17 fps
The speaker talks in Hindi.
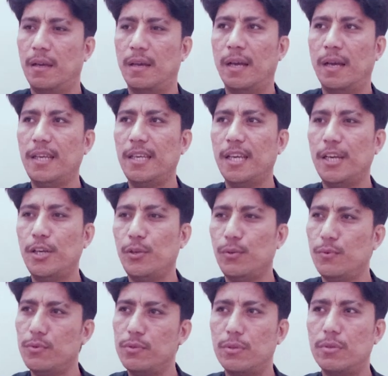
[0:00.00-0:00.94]
हाँ यार
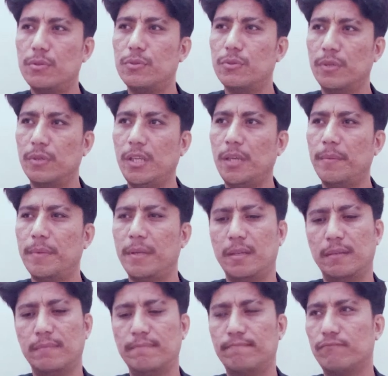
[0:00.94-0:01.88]
न्यूज़ तो सुनी है
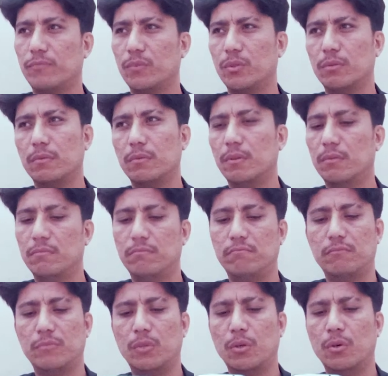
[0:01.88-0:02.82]
मैंने
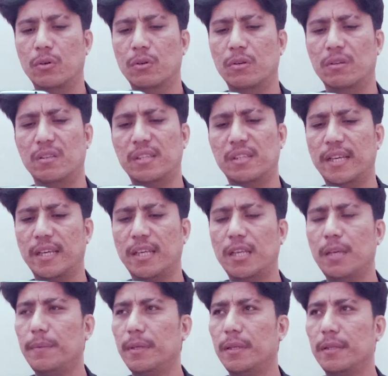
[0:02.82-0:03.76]
और
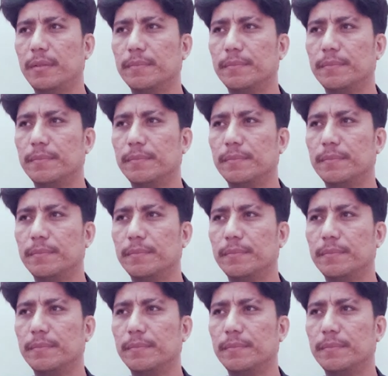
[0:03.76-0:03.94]
देखी भी